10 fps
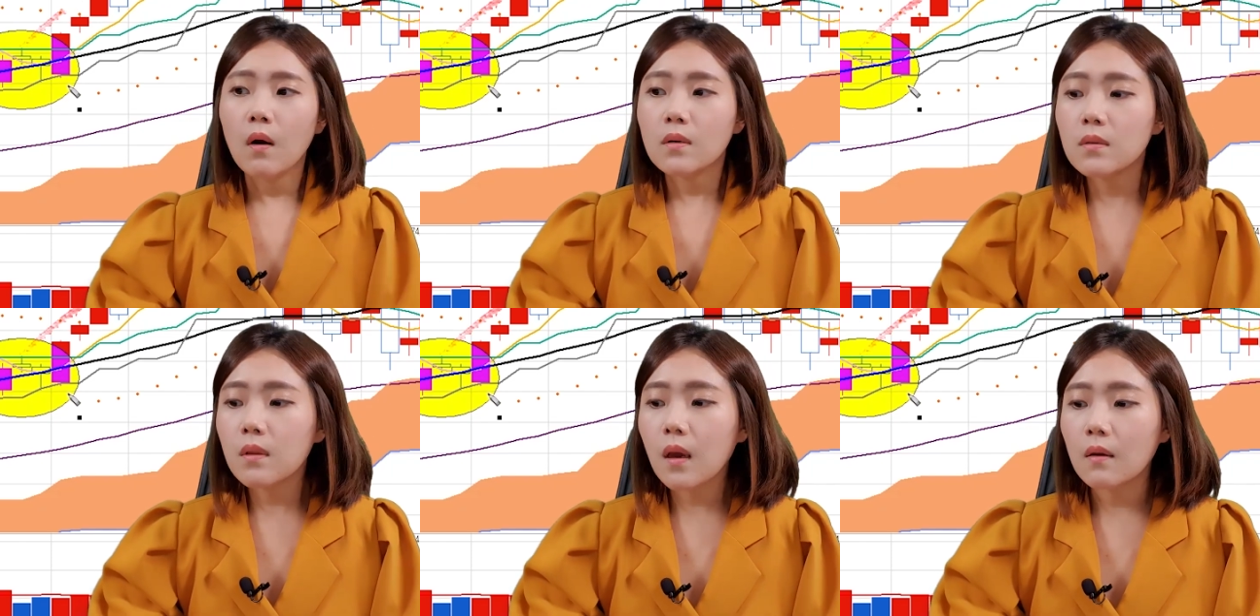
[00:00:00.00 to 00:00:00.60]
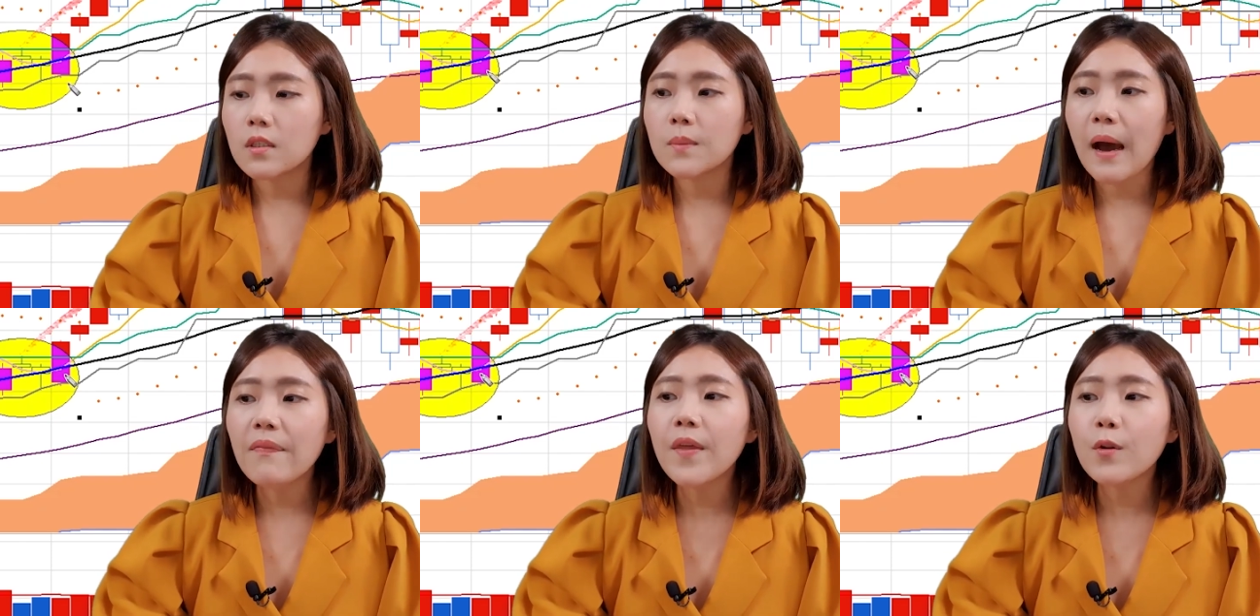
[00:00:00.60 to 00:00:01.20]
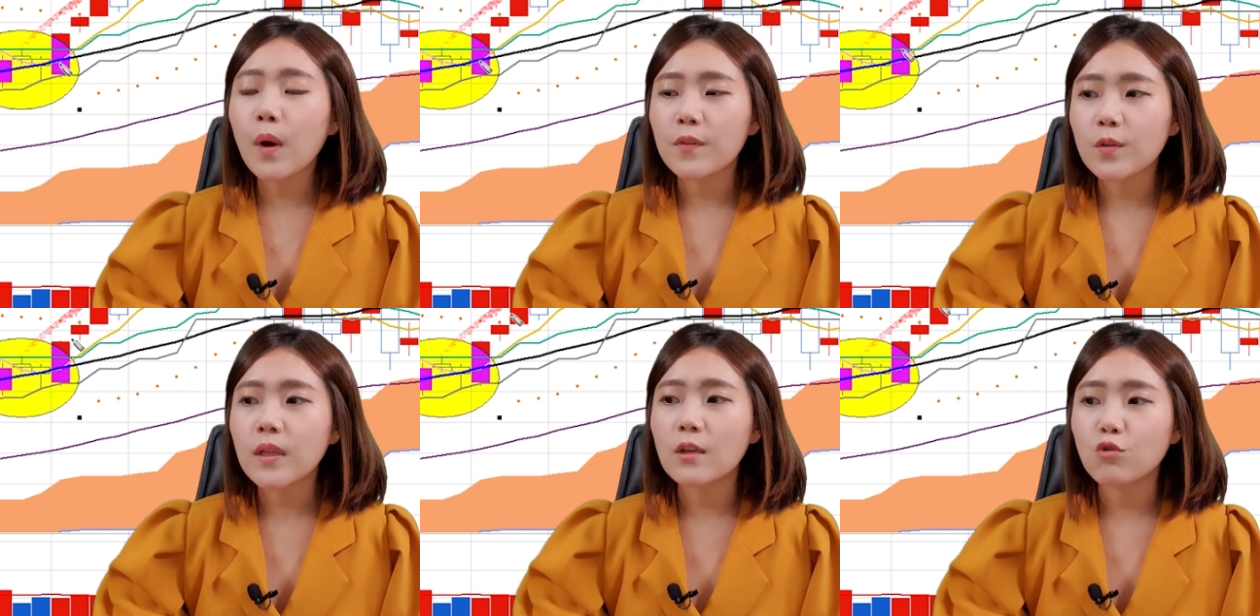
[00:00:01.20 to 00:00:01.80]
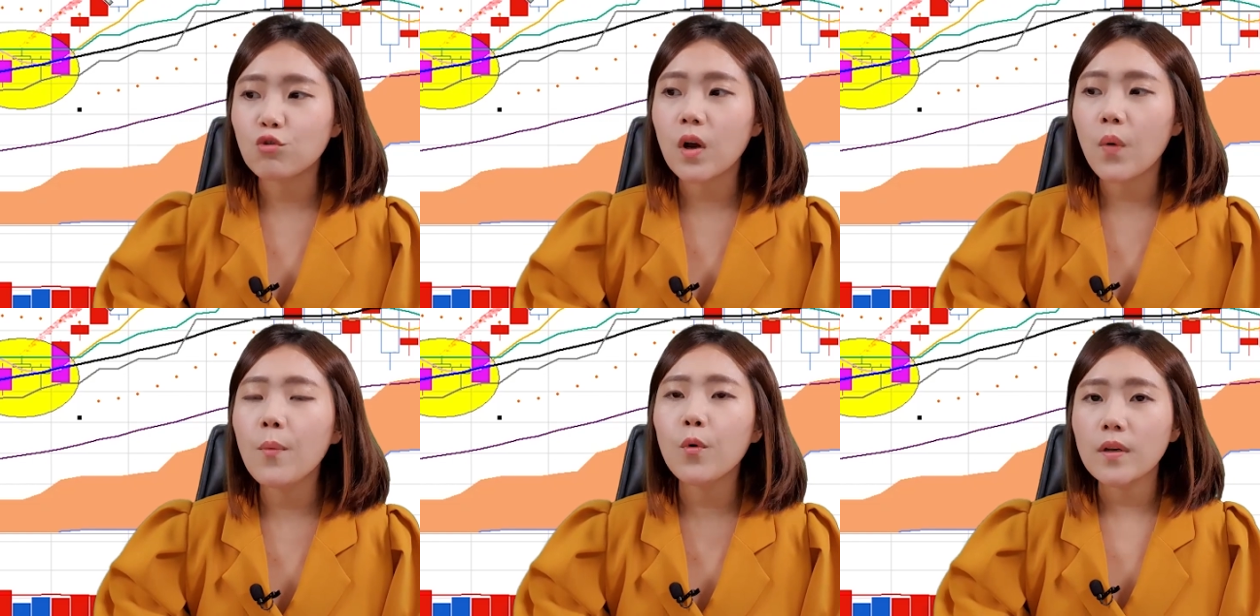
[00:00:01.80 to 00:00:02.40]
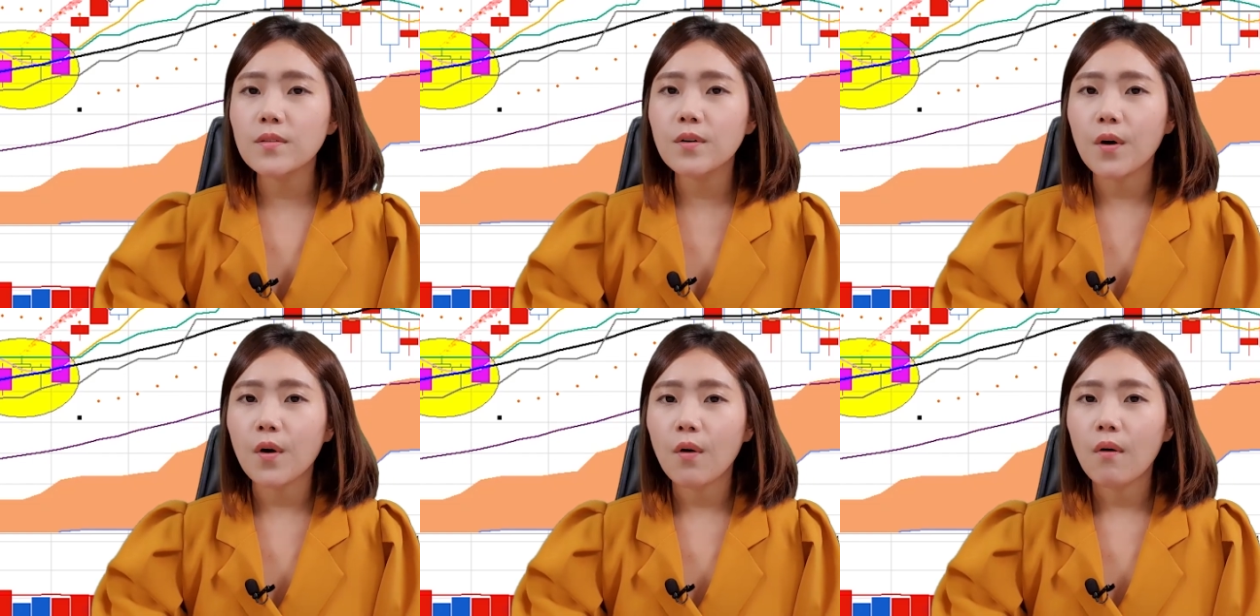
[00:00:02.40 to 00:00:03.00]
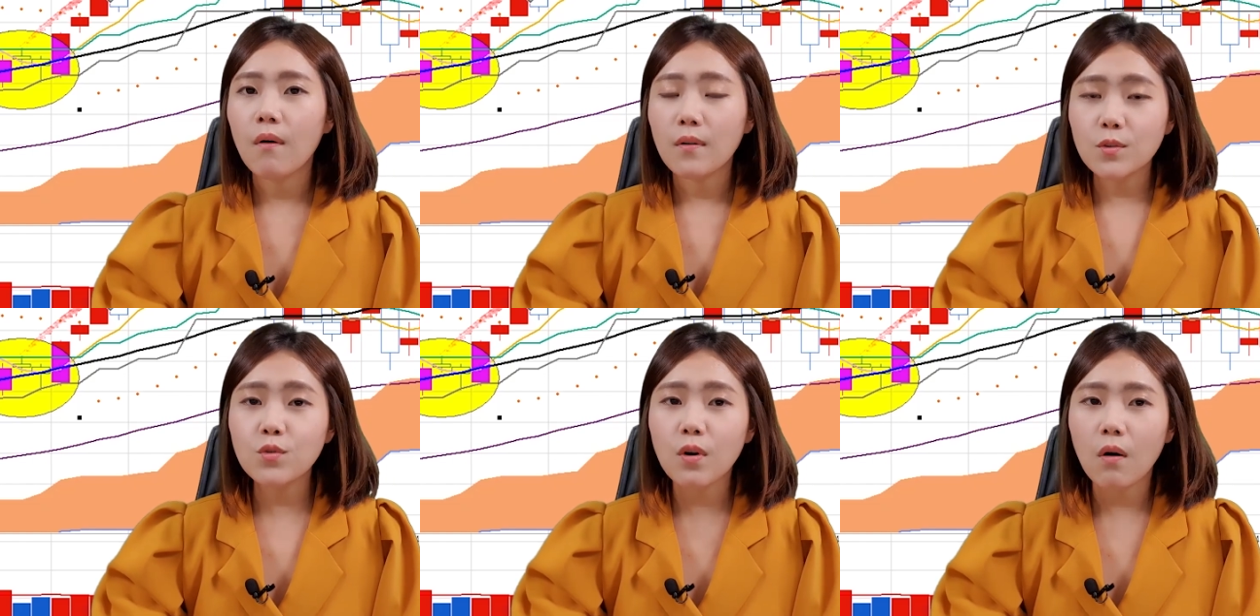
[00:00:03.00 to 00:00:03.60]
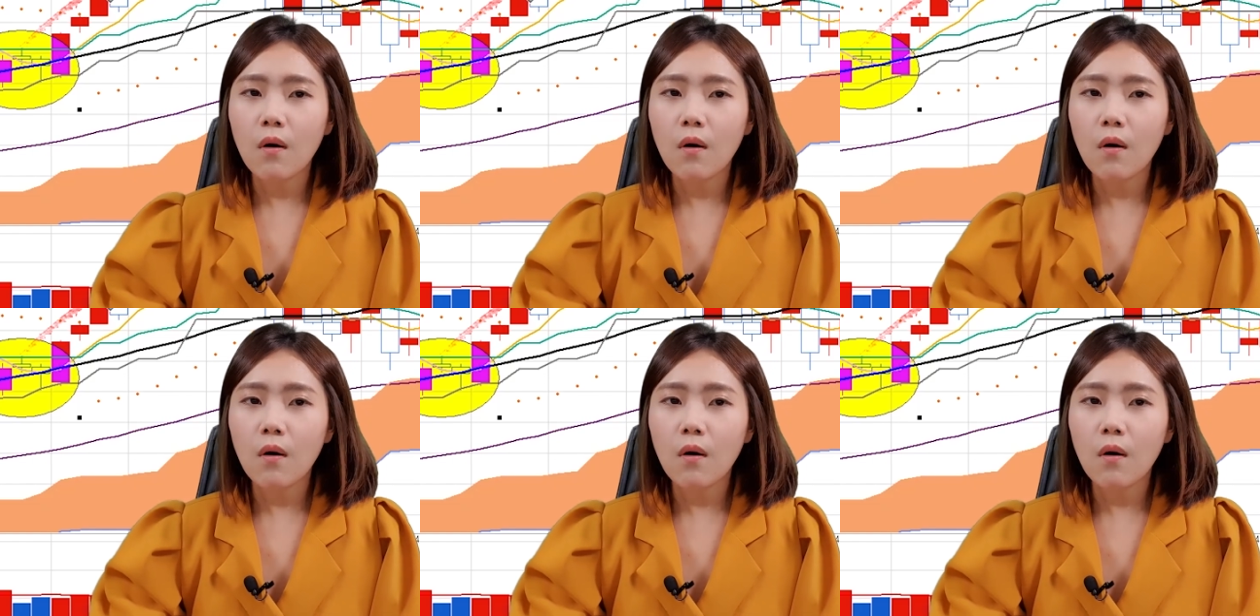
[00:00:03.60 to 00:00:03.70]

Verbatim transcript: 근데 지금 한 달도 안 돼서 다시 주가 회복했어요. 그렇죠